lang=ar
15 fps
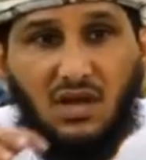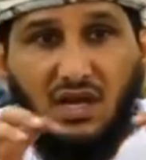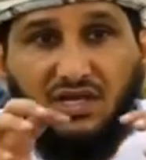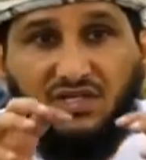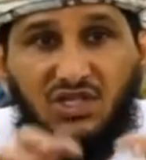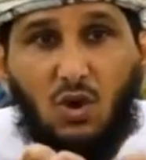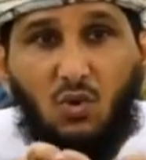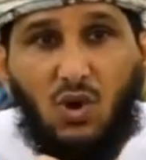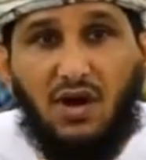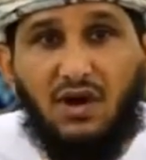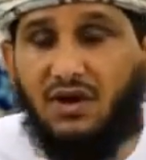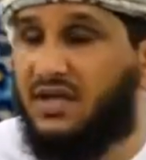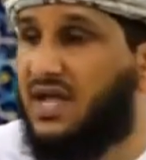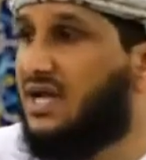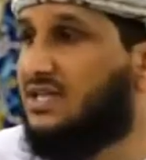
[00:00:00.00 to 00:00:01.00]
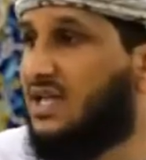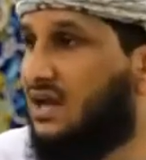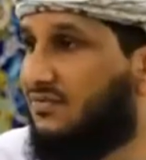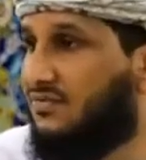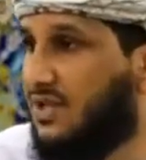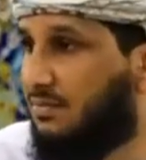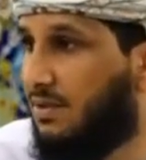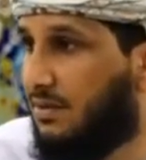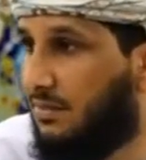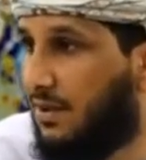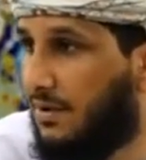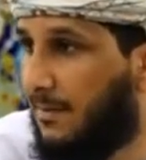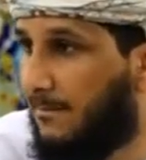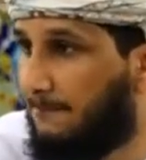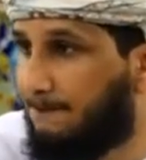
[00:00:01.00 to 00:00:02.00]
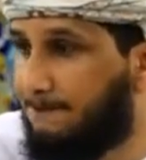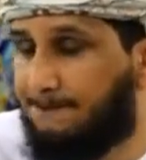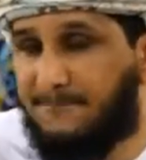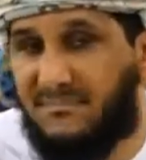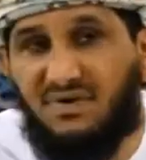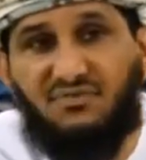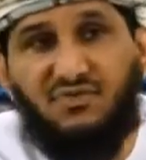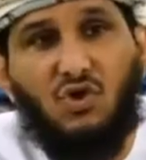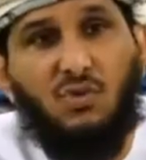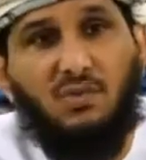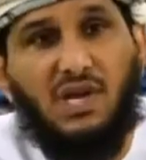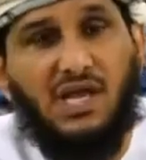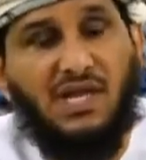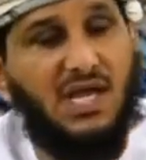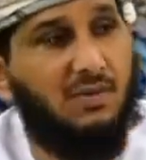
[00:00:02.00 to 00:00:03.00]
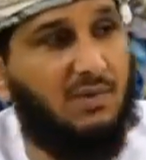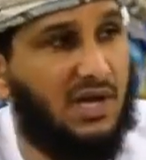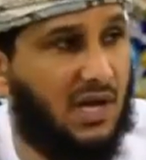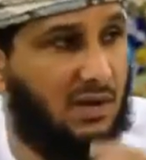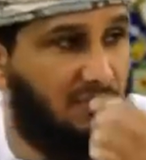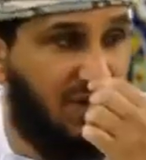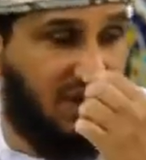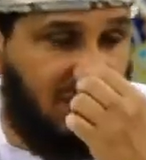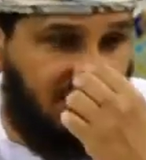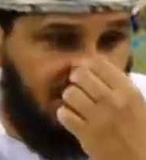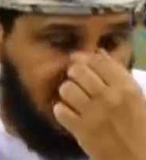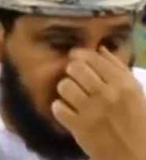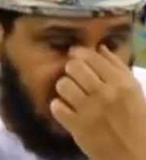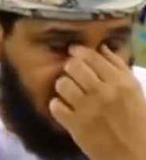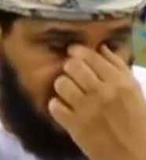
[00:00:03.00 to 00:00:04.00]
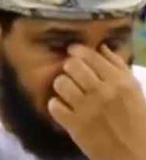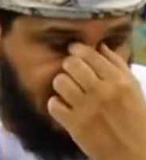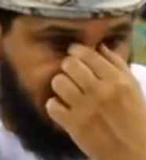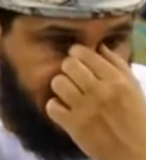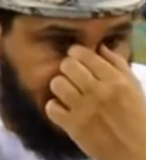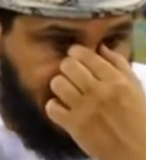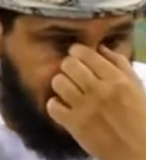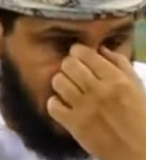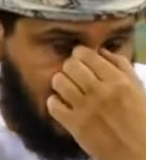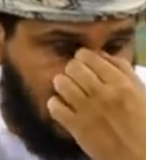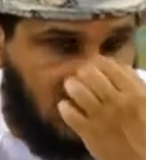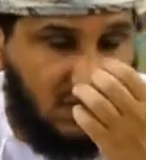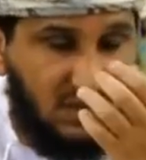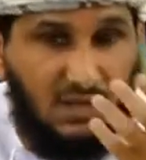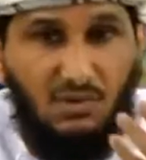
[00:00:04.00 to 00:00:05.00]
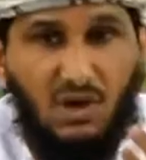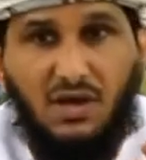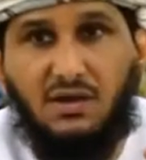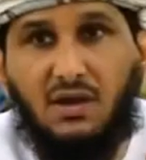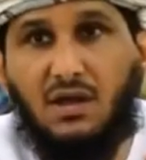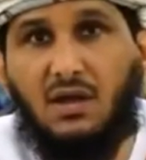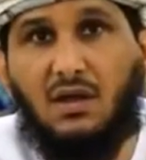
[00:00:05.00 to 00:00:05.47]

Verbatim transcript: الجوهر يختلف تماما في يوم من الأيام أنا أخبركم بسالفة طبعا